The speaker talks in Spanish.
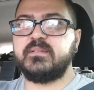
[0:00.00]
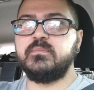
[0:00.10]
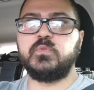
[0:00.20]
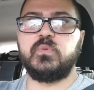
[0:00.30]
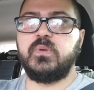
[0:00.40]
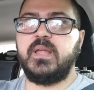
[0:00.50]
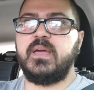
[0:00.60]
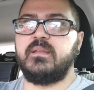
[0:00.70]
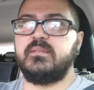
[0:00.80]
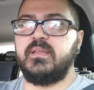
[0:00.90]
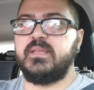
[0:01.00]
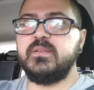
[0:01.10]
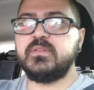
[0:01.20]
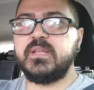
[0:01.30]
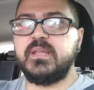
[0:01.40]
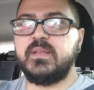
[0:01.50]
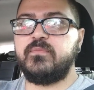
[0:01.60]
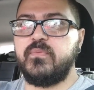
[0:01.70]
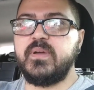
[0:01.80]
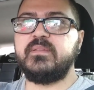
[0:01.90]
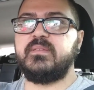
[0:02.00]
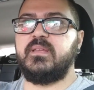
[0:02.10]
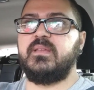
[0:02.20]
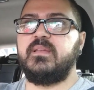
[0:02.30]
muscular, quiero tener fuerza.